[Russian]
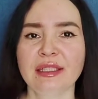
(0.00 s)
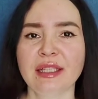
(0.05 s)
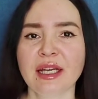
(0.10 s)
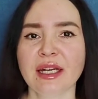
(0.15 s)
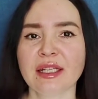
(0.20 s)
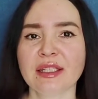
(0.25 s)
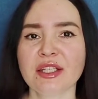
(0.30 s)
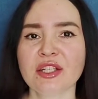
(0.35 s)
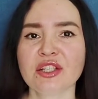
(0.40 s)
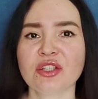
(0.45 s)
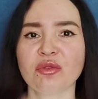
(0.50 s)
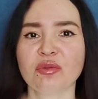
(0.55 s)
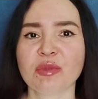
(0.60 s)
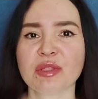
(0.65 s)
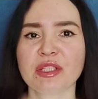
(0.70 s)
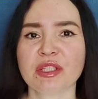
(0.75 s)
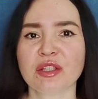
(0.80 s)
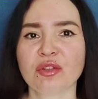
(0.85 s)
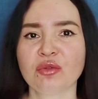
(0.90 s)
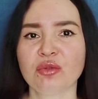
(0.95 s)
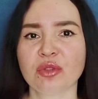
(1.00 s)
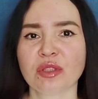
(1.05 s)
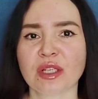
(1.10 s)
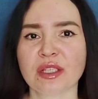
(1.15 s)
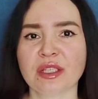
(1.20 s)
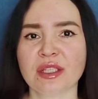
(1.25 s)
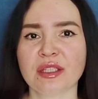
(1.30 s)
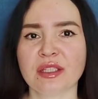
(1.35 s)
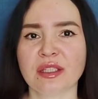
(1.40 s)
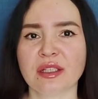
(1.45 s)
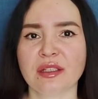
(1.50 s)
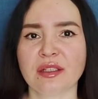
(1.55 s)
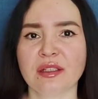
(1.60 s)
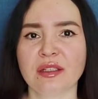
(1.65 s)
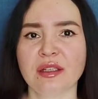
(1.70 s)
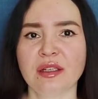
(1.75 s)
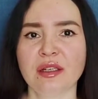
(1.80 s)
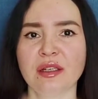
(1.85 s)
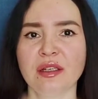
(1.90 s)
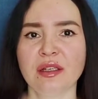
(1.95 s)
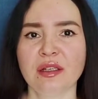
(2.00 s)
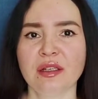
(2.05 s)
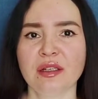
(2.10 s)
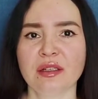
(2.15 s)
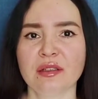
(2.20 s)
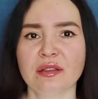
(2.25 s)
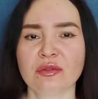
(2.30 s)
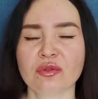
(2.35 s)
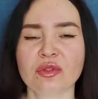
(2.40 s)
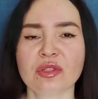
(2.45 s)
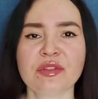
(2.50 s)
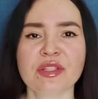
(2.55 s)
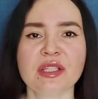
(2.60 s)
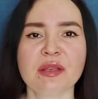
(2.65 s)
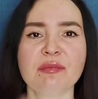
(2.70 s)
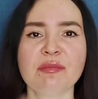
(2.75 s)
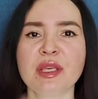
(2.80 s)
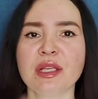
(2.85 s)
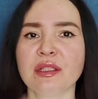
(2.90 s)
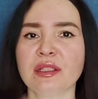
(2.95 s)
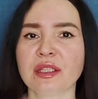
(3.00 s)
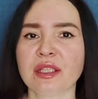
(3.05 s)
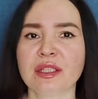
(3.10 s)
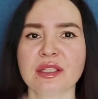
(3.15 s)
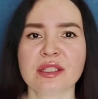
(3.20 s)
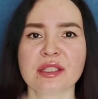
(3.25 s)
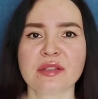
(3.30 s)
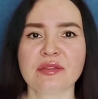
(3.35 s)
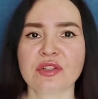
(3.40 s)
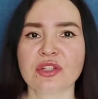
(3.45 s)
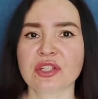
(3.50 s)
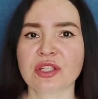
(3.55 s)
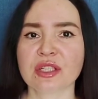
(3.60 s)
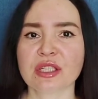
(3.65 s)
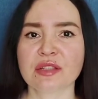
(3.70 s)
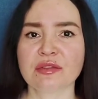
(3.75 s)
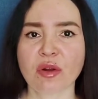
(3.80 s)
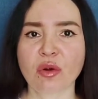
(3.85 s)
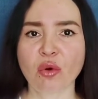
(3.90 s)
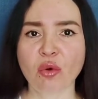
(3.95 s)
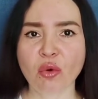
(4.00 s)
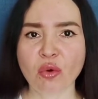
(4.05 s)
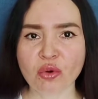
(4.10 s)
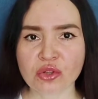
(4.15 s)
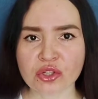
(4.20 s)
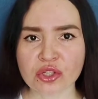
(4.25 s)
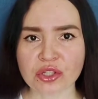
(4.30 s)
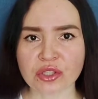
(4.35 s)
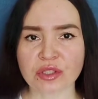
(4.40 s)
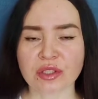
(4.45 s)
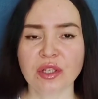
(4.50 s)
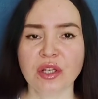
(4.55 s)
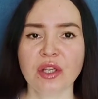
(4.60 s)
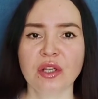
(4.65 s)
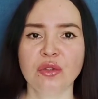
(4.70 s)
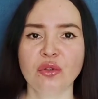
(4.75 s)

Да, конечно, он маскирует какие-то э, ну, совсем мелкие несовершенства кожи,